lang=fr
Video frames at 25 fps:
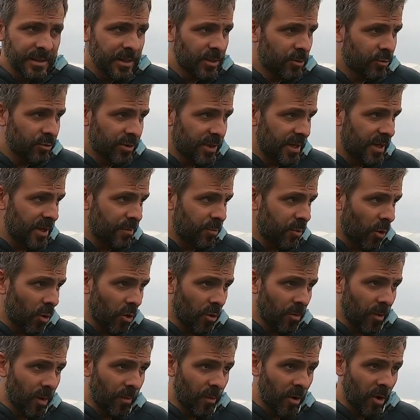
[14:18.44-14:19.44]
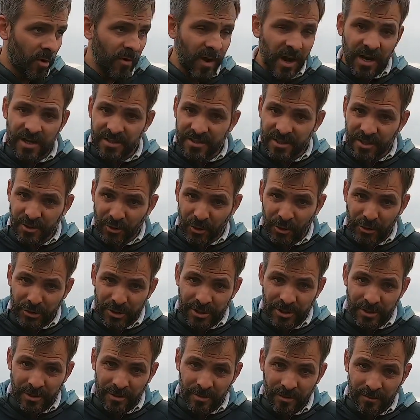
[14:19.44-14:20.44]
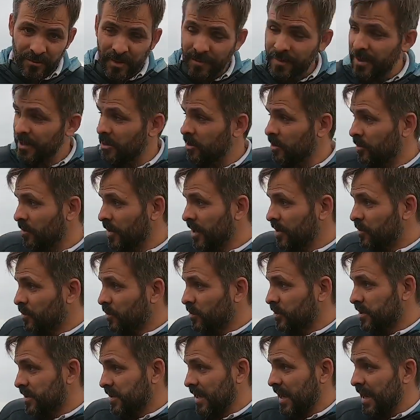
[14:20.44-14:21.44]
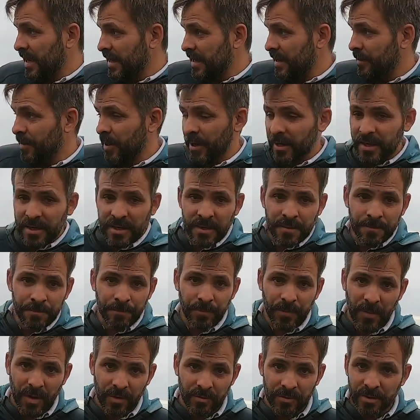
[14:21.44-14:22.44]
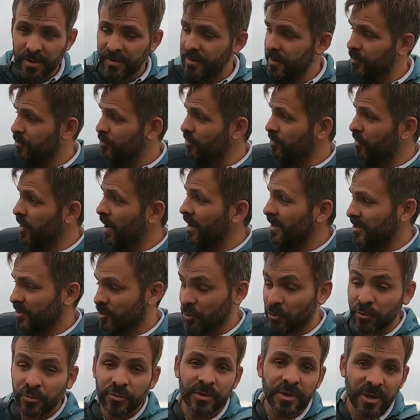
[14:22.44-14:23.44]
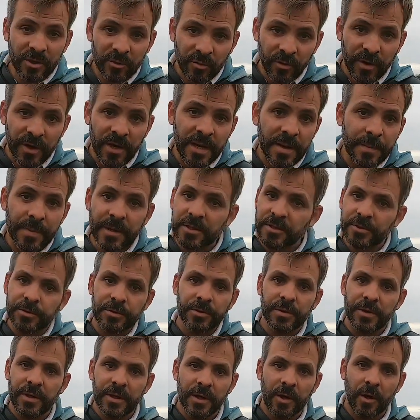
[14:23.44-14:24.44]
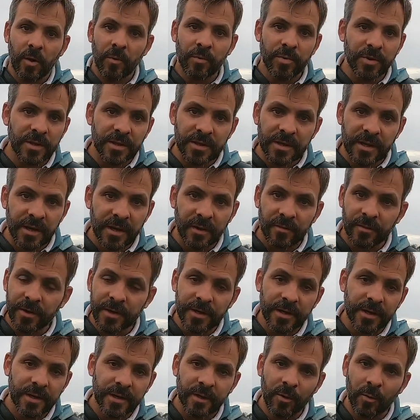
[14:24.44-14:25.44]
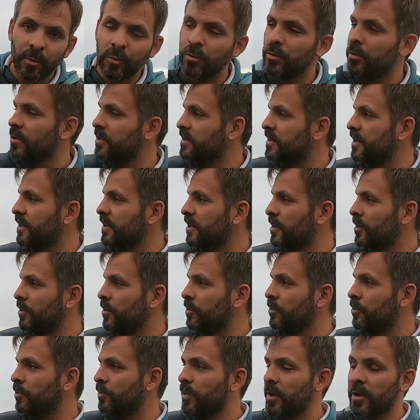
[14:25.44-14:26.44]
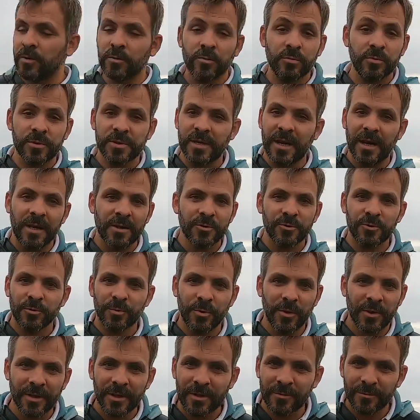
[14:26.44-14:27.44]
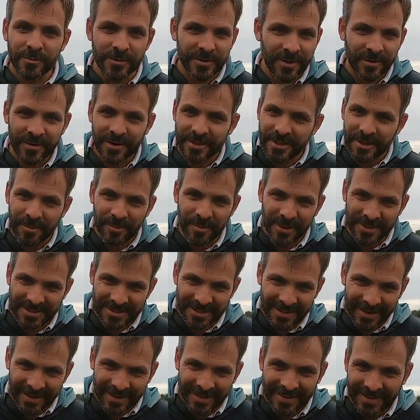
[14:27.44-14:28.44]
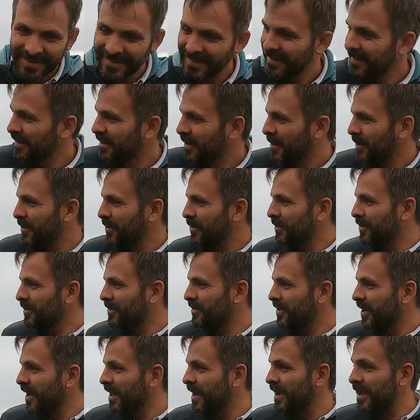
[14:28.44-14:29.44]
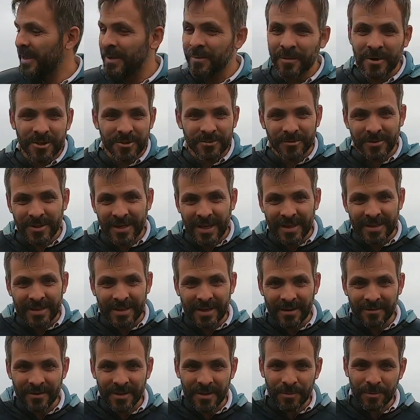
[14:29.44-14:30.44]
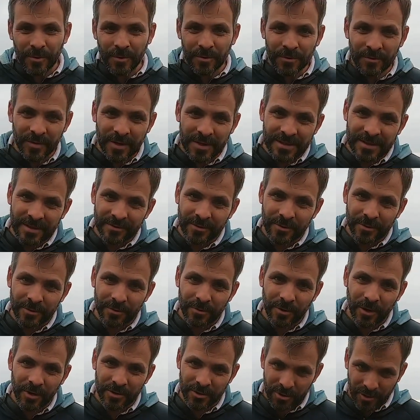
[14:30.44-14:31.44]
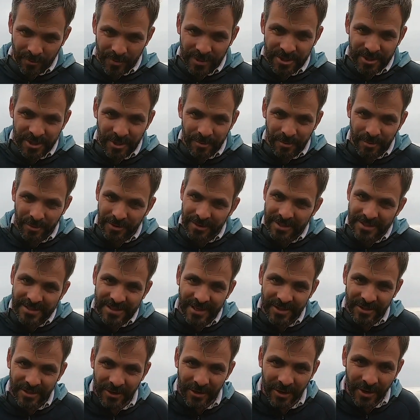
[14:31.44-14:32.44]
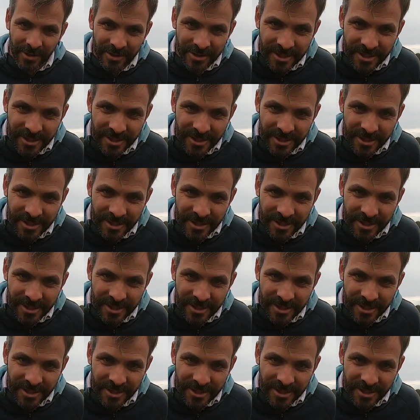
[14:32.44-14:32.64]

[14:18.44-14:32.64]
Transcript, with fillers: Écoutez, pour le moment, on va rester tranquille. On va mettre le matos à l'abri. Vous avez pu voir, et surtout le nettoyer parce qu'il est rempli de terre. Voyez les roues, euh, ça dégueule de partout. C'est insupportable. Vous savez que j'aime pas ça. Donc voilà. Et moi, je vous dis à très vite pour de nouvelles aventures sur ma chaîne Prodil Center.